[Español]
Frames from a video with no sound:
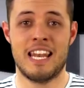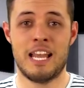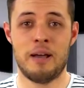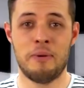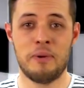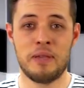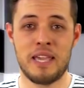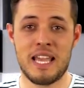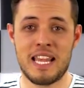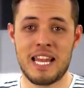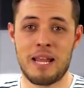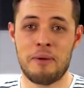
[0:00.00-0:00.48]
La
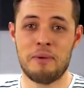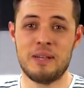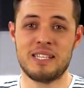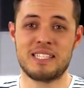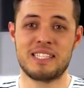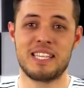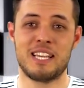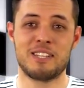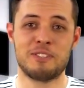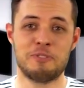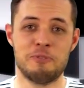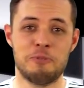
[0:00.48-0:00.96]
Bella y la
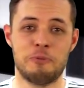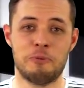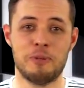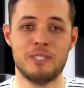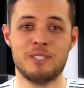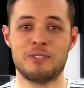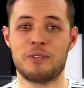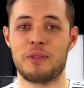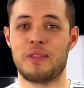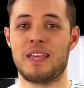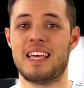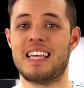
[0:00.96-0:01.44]
Bestia es un
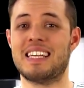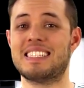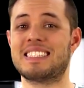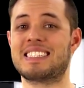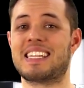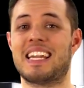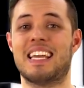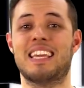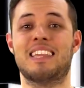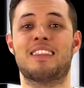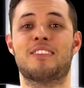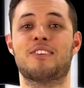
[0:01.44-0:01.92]
cuento de hadas
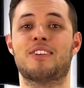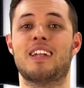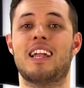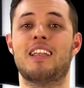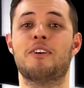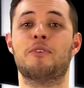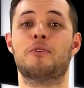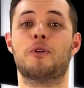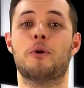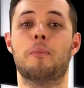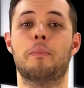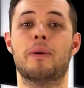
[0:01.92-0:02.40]

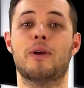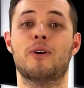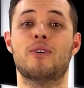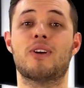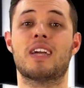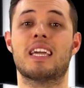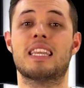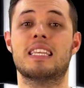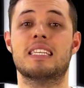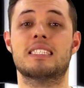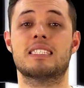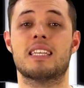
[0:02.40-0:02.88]
tradicional
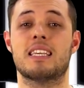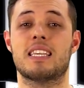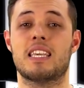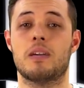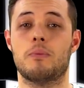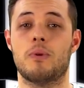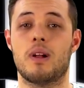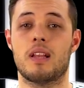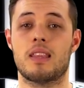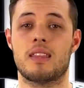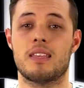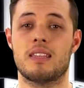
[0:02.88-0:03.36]
europeo que Disney
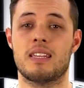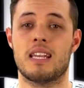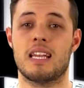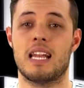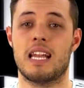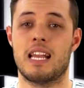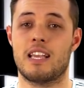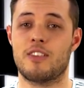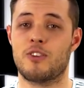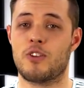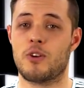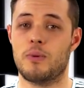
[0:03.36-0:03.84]
llevó al cine
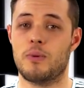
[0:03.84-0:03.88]
en el año